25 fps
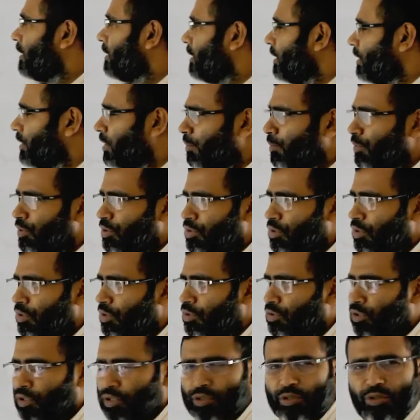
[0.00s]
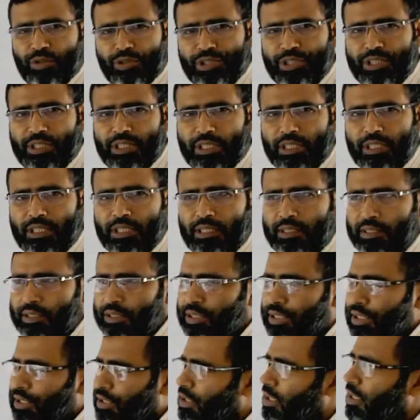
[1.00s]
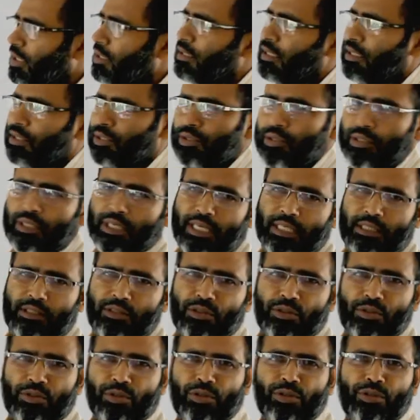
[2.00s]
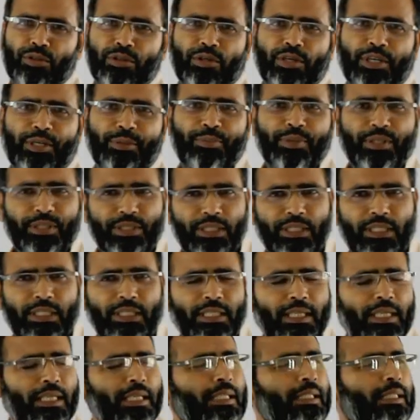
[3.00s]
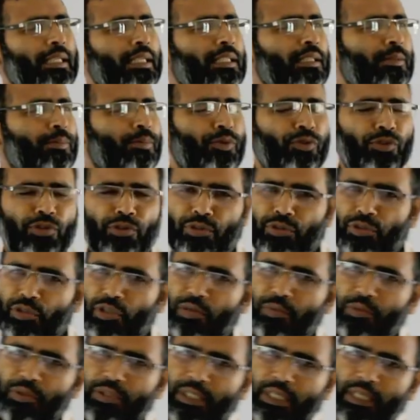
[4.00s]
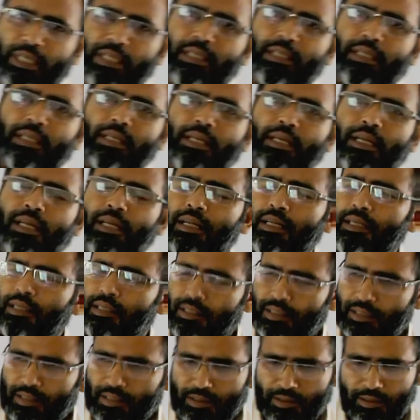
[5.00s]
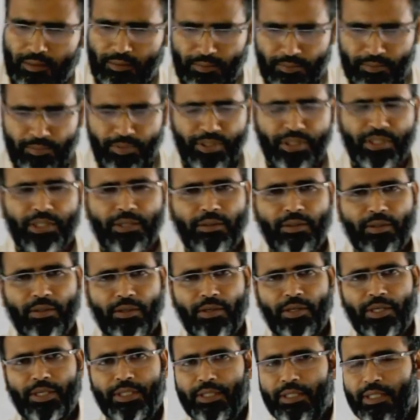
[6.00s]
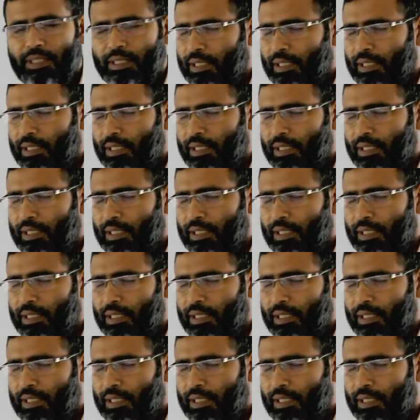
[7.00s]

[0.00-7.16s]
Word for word: যে সমস্ত জনগোষ্ঠী স্বেচ্ছা জাতীয় খাদ্য গ্রহণ করে বেশি তাদের প্রজনন ক্ষমতা বেশিও হয়